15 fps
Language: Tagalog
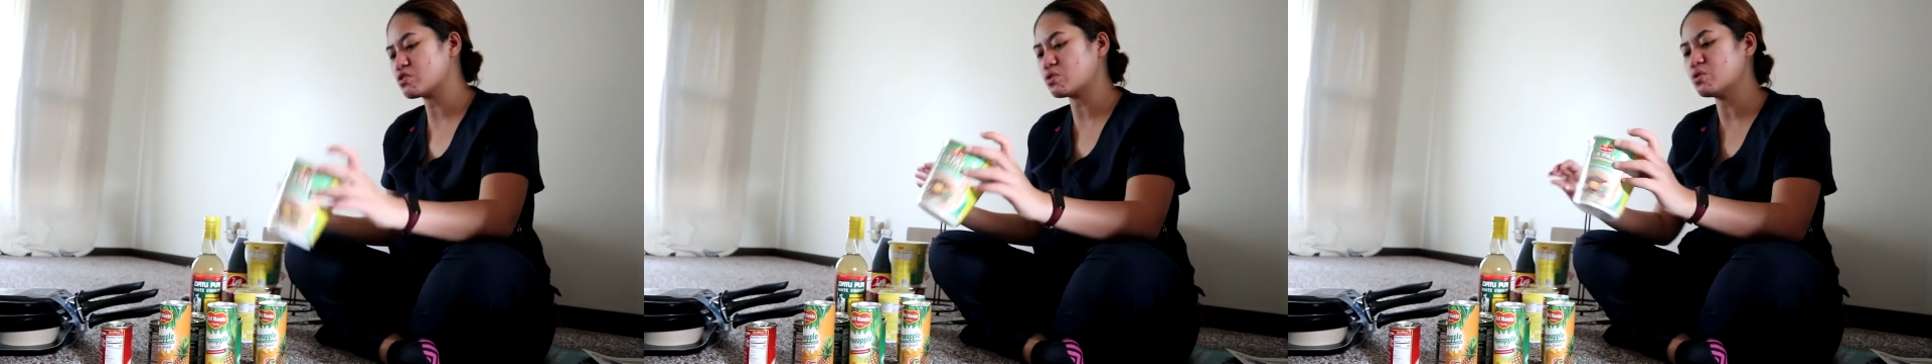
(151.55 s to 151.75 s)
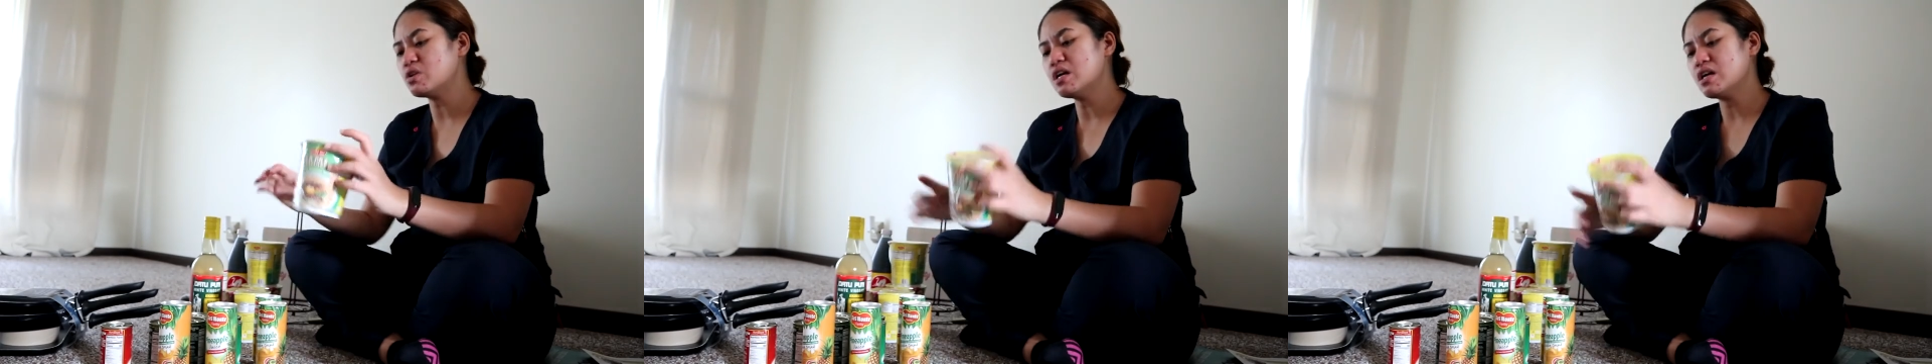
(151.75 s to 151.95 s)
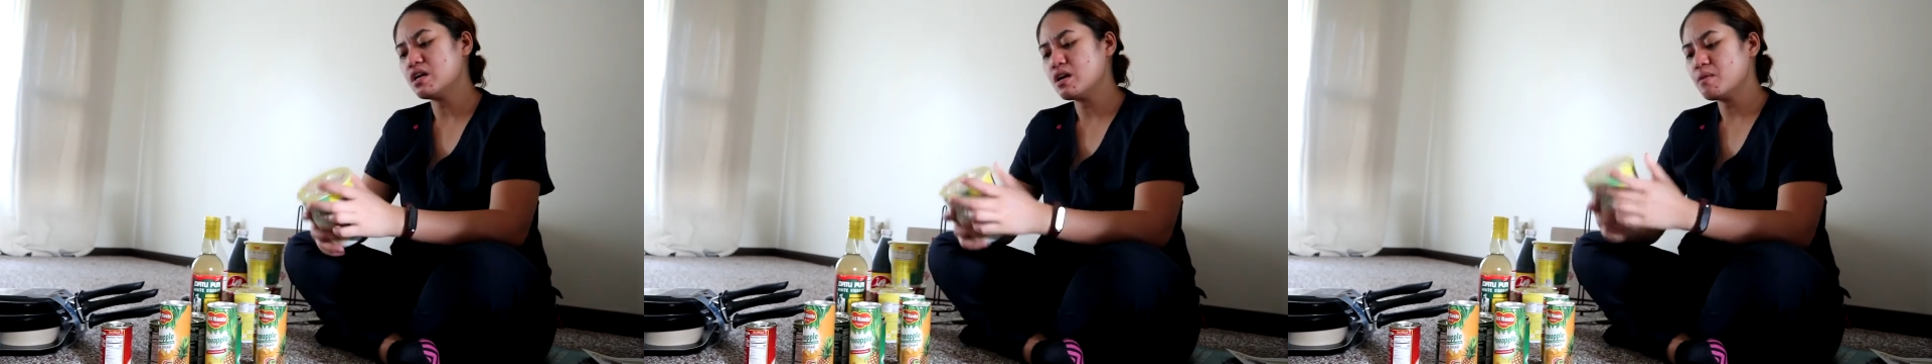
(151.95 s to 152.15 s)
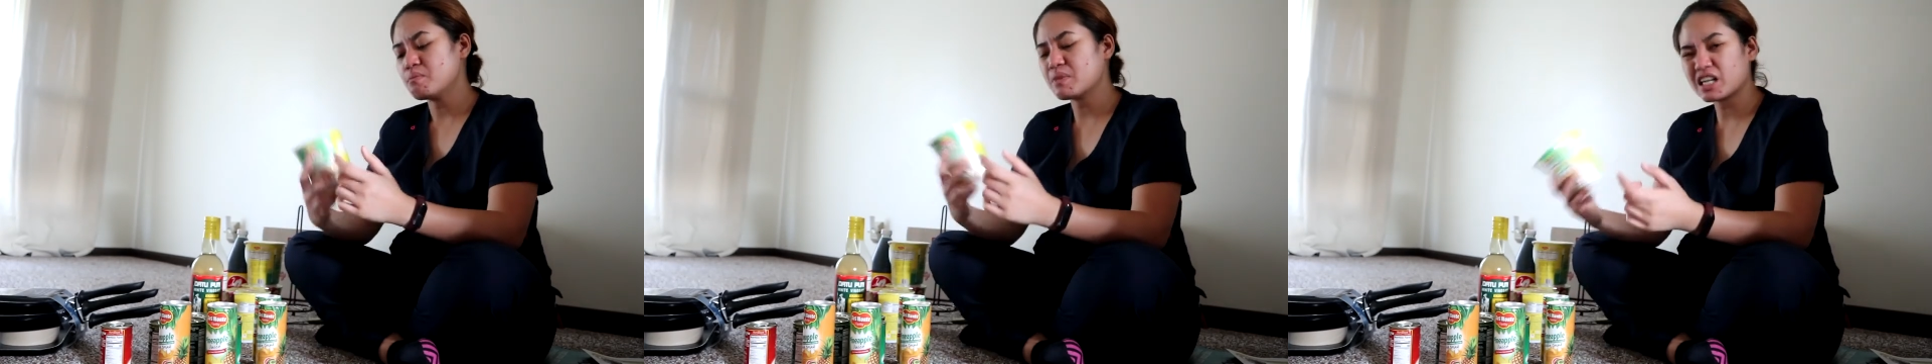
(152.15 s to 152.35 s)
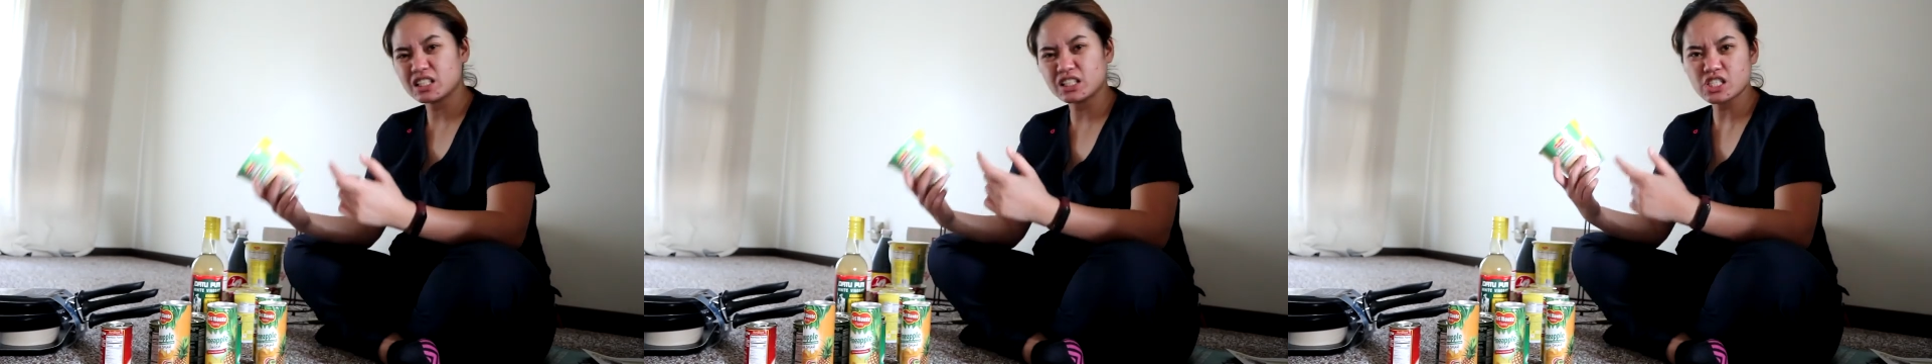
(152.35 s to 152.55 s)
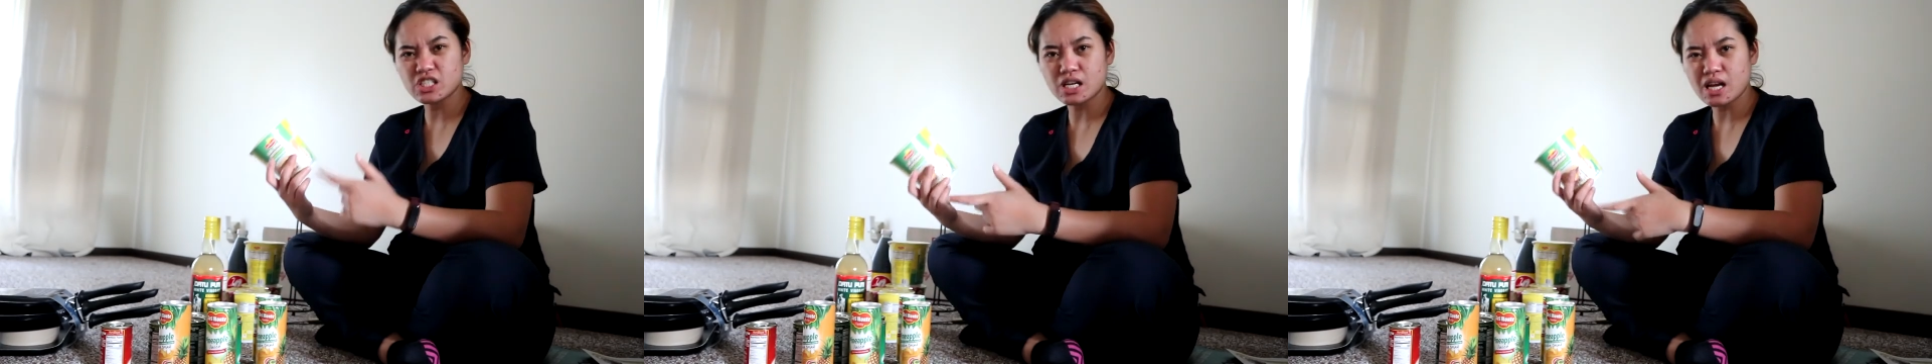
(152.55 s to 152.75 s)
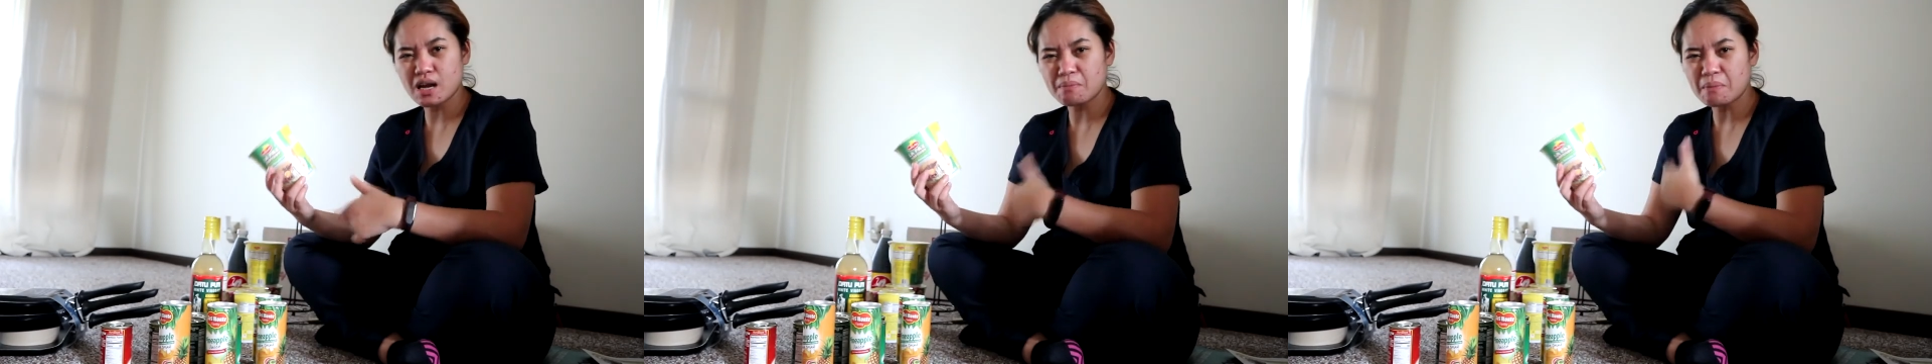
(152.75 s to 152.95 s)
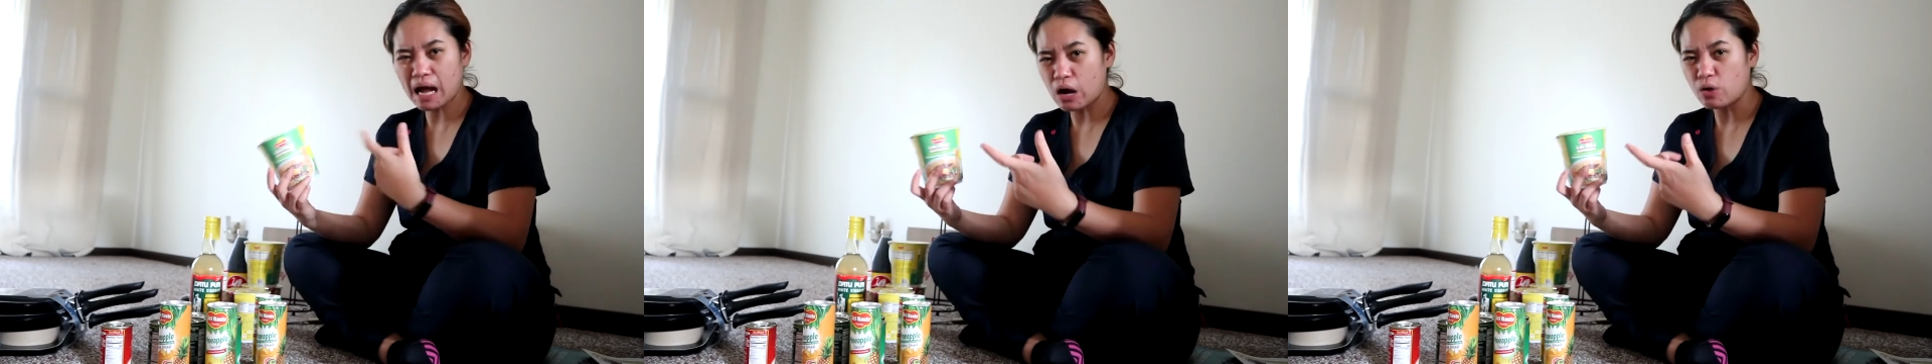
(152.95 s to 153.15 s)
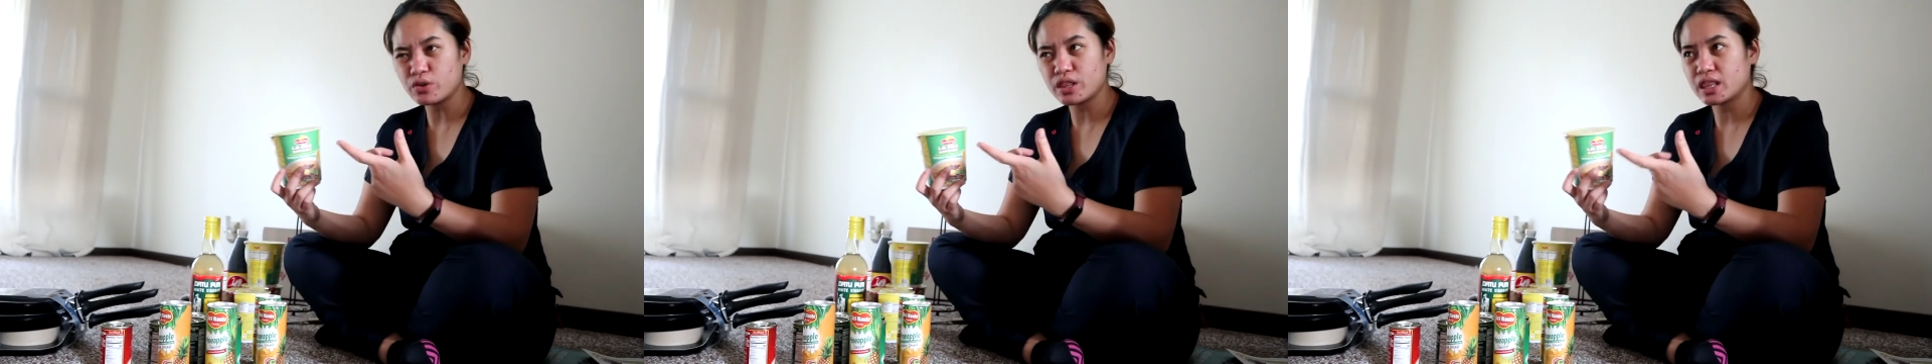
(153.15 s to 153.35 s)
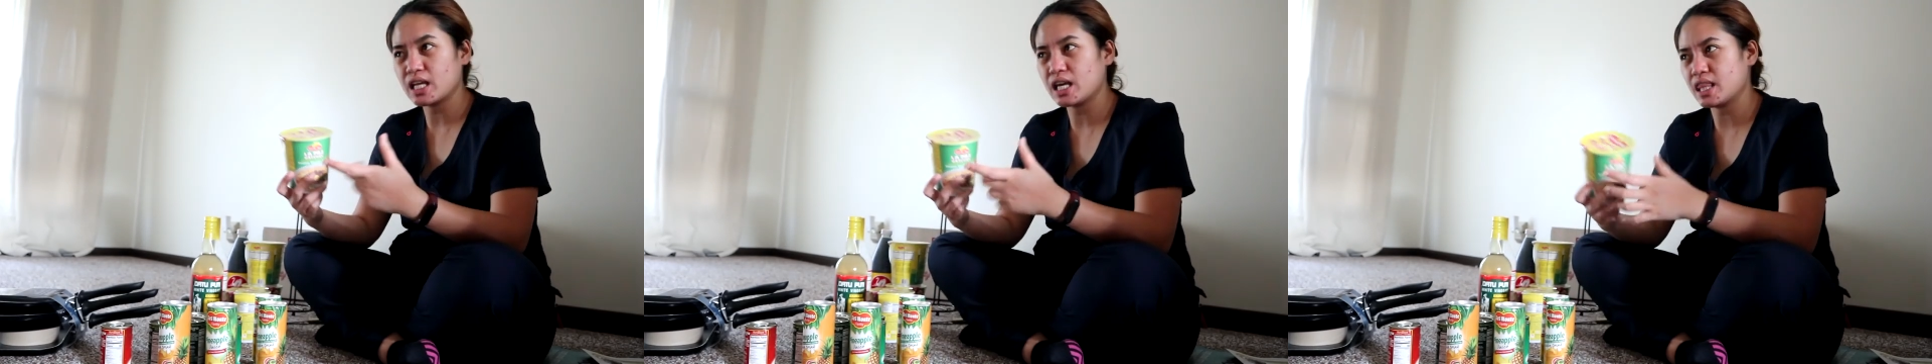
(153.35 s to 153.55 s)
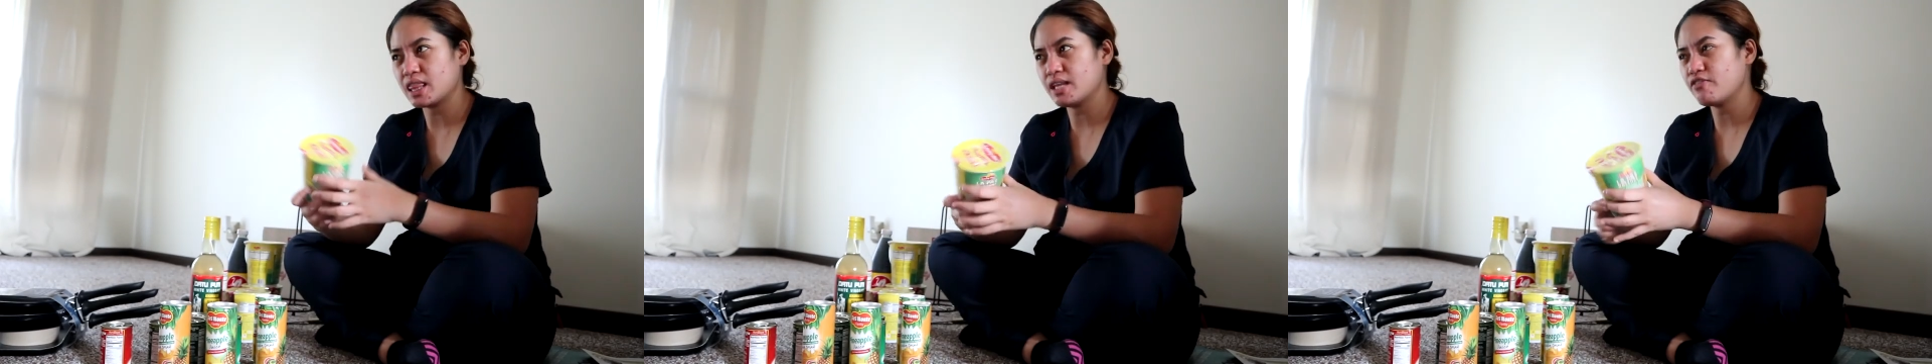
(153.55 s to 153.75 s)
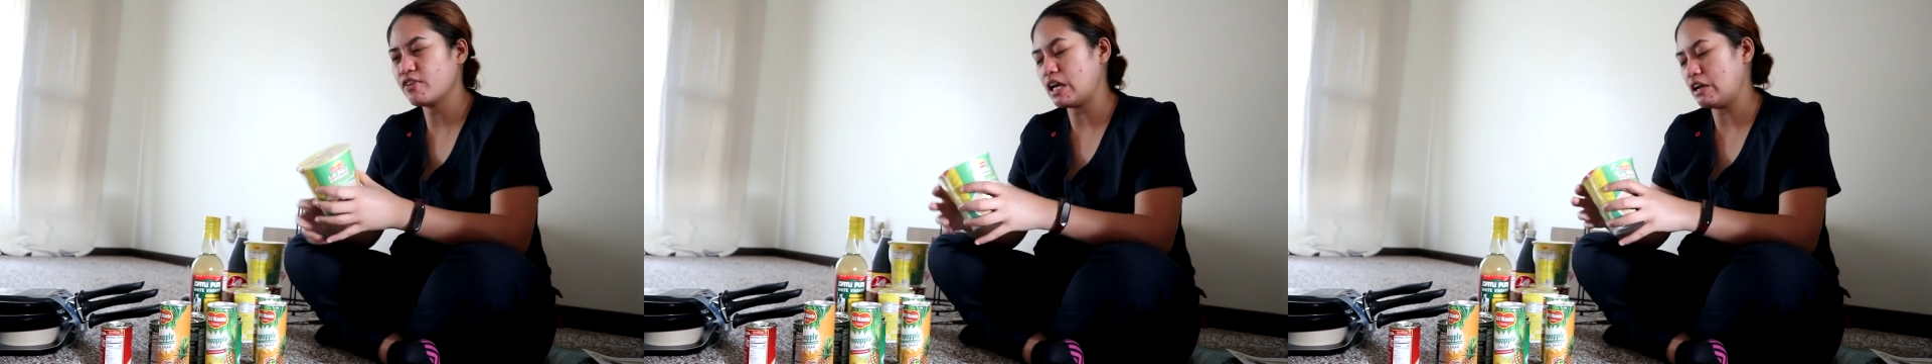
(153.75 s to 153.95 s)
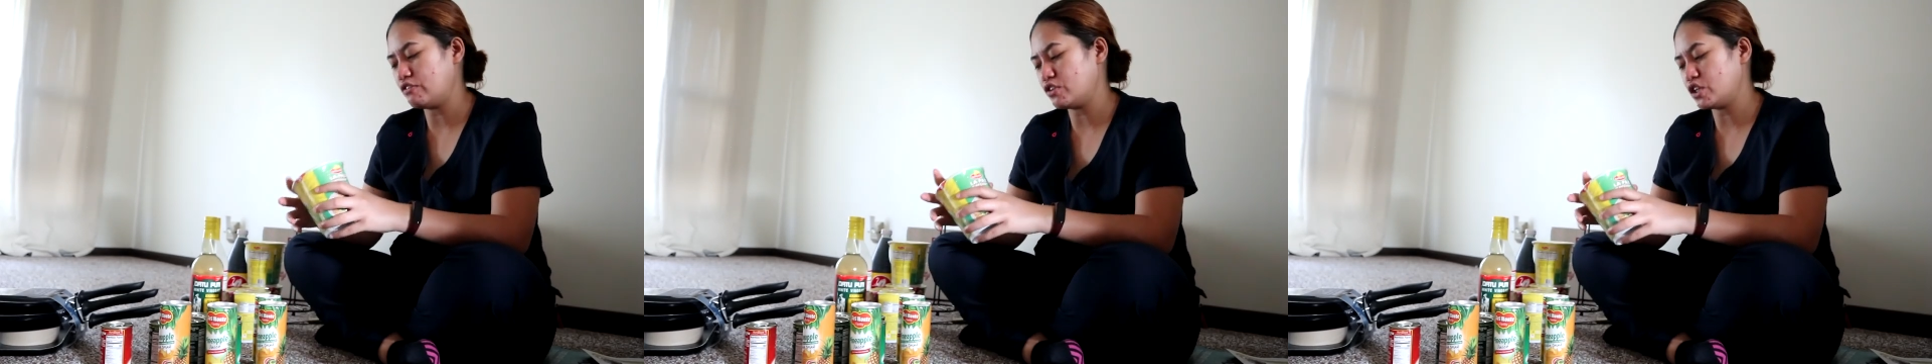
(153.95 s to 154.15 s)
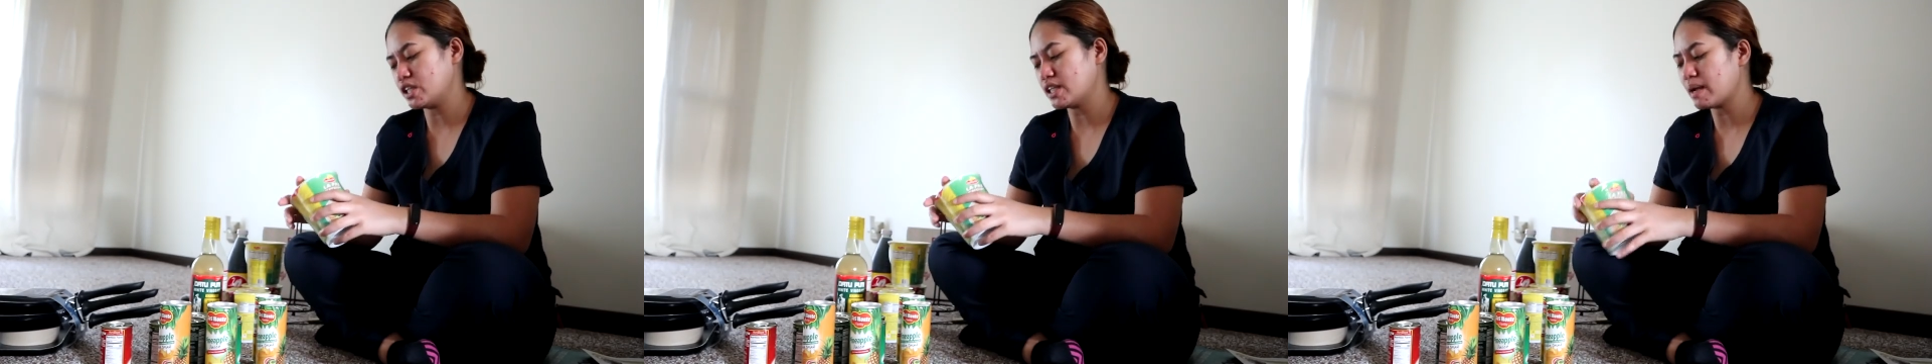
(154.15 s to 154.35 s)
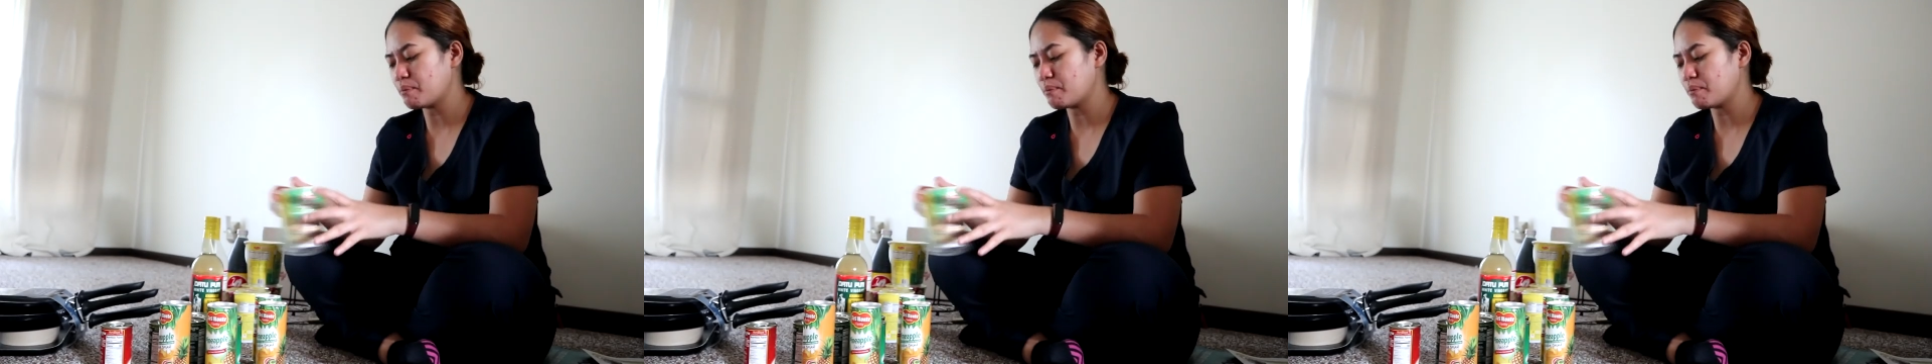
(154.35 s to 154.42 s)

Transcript: So, maganda siya na baon din, if ever.